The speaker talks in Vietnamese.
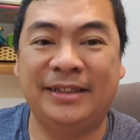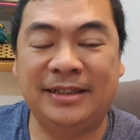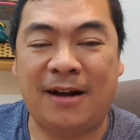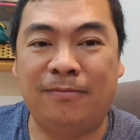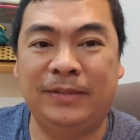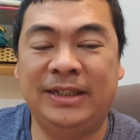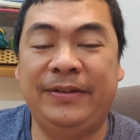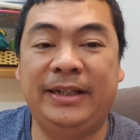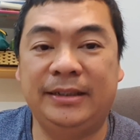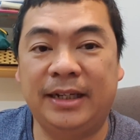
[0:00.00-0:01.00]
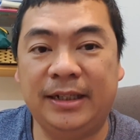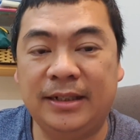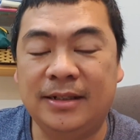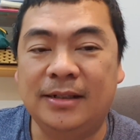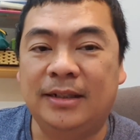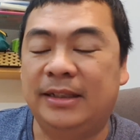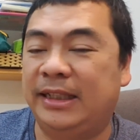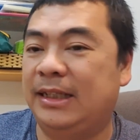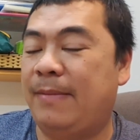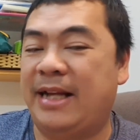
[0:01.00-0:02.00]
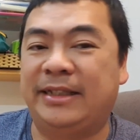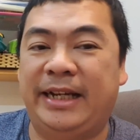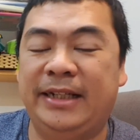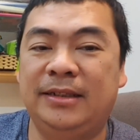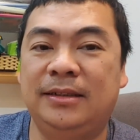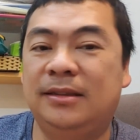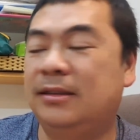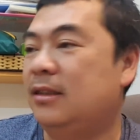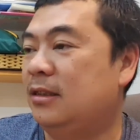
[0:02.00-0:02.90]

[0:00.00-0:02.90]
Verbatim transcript: nửa đồng ra u ét đê tê thì các bạn sẽ được